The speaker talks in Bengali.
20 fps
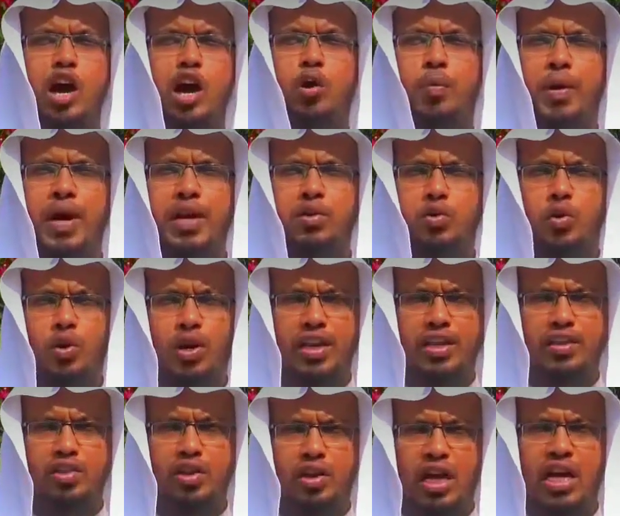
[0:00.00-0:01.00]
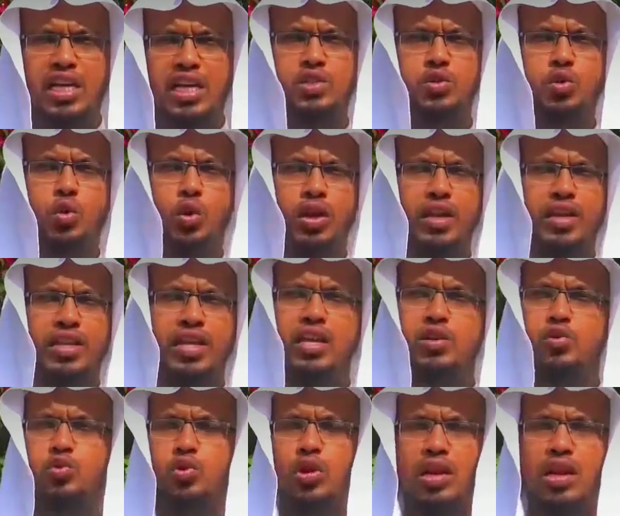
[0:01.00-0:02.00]
আহ্বান করলেন দরখাস্ত করলেন ইয়া
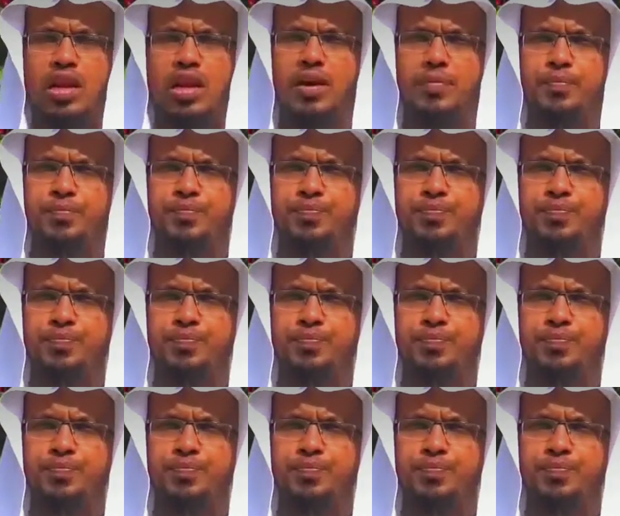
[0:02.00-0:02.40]
রসুলাল্লাহ